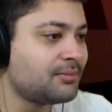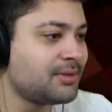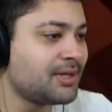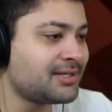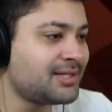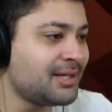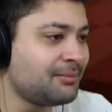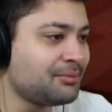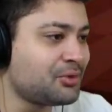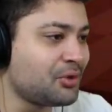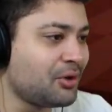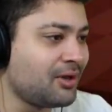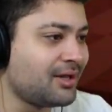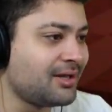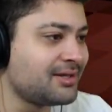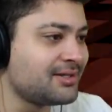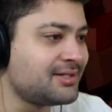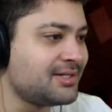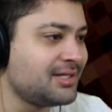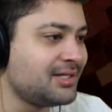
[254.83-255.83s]
Por que, você tá me
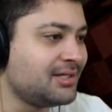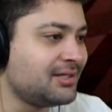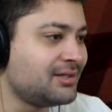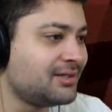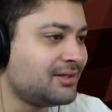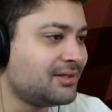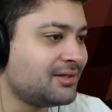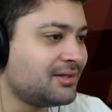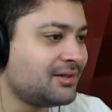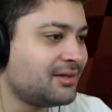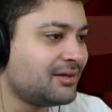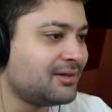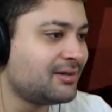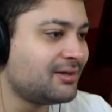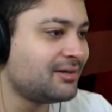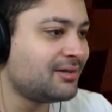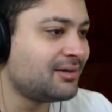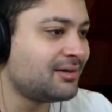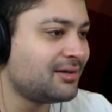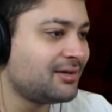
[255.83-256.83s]
trollando assim? Nether Quartz
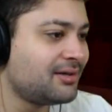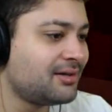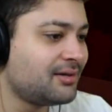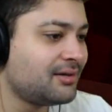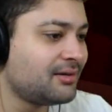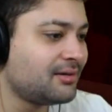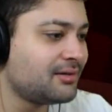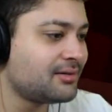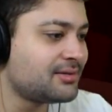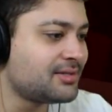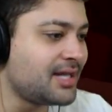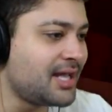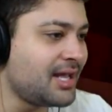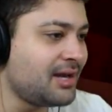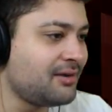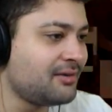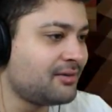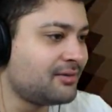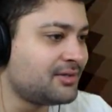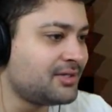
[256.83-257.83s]
aí, ó.
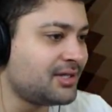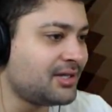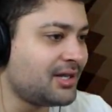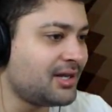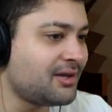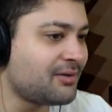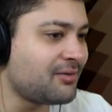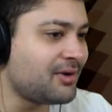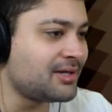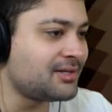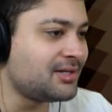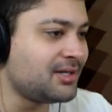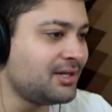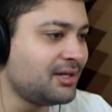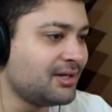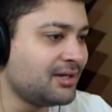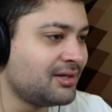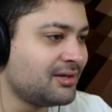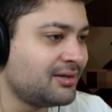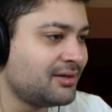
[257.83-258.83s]
Sério? Tinha Nether Quartz
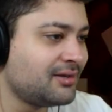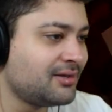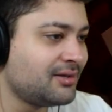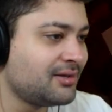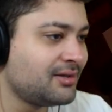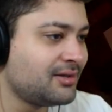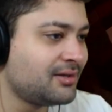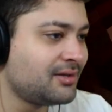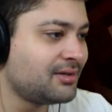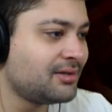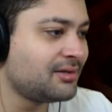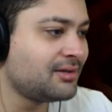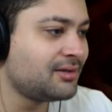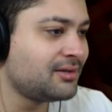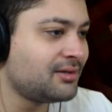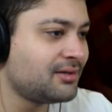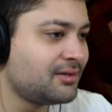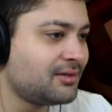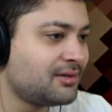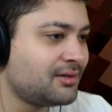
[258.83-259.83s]
ali?
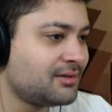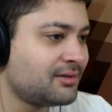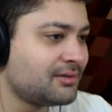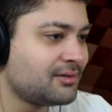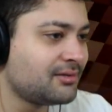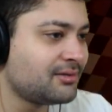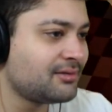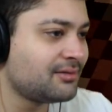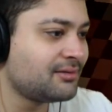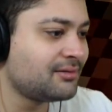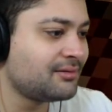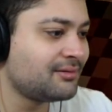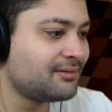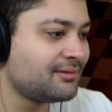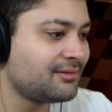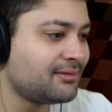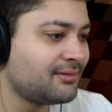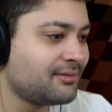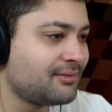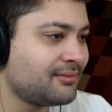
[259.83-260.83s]
É, ó. Pega,
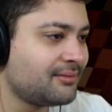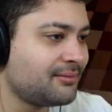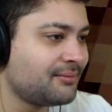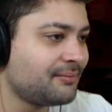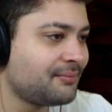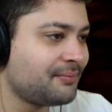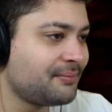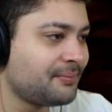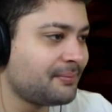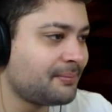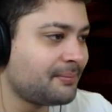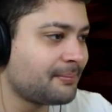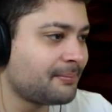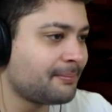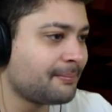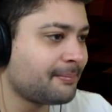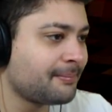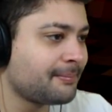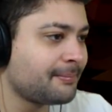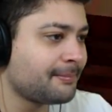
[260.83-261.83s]
pega aí,
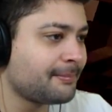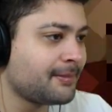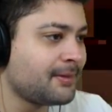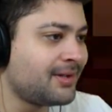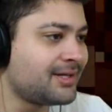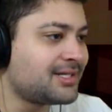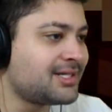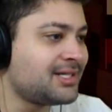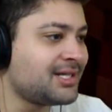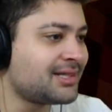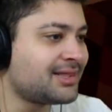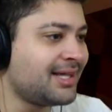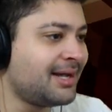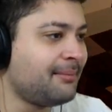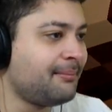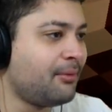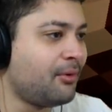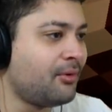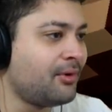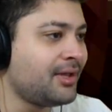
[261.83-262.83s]
ó. acho que já
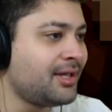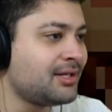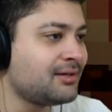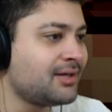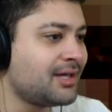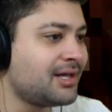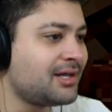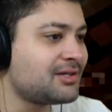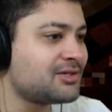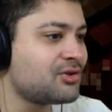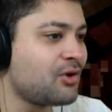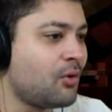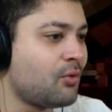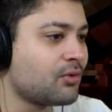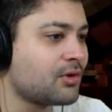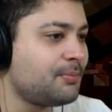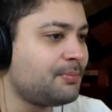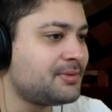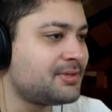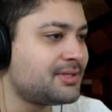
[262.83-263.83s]
tá bom, hein? Era só
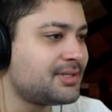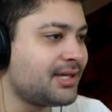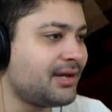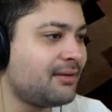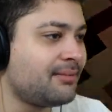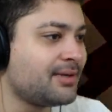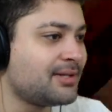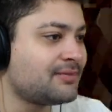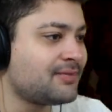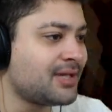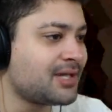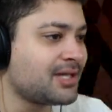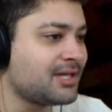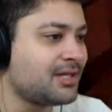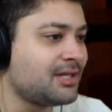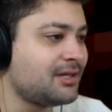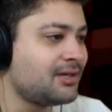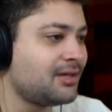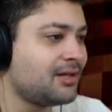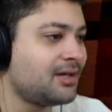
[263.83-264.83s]
um que precisava, mas vai
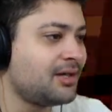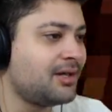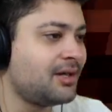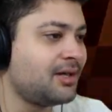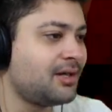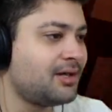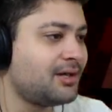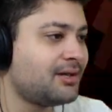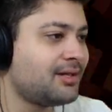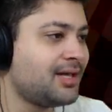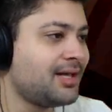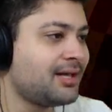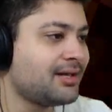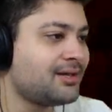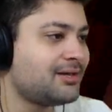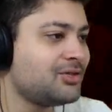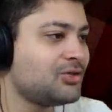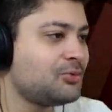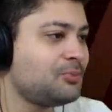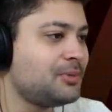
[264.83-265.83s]
que né?
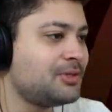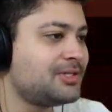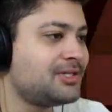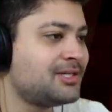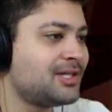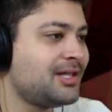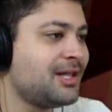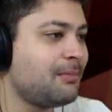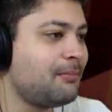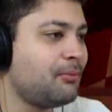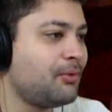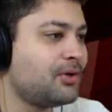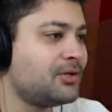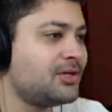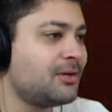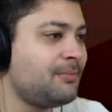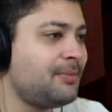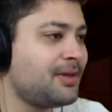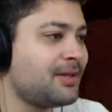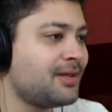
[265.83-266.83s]
Que a gente precisa Mano, depois. Mano, tem
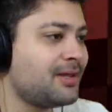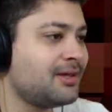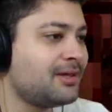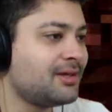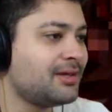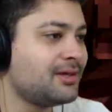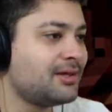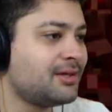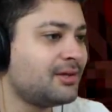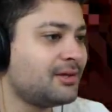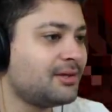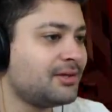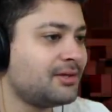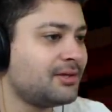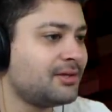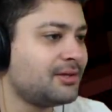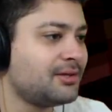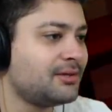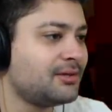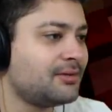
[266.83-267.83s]
um guest.
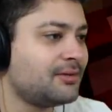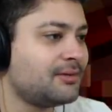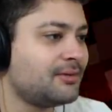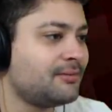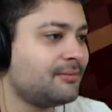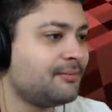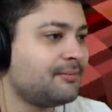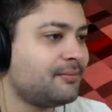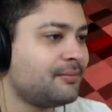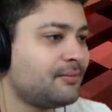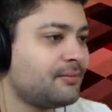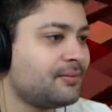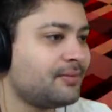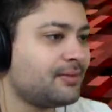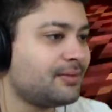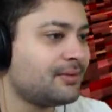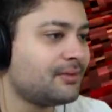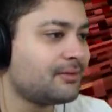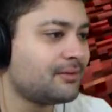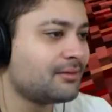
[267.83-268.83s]
Tem um gadget na nossa
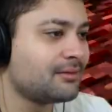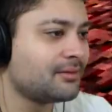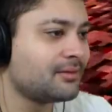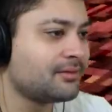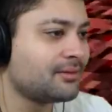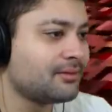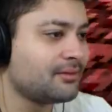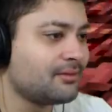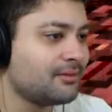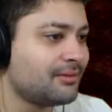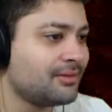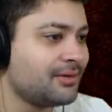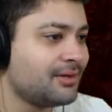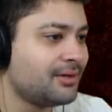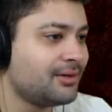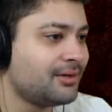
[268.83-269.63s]
cabeça, cara.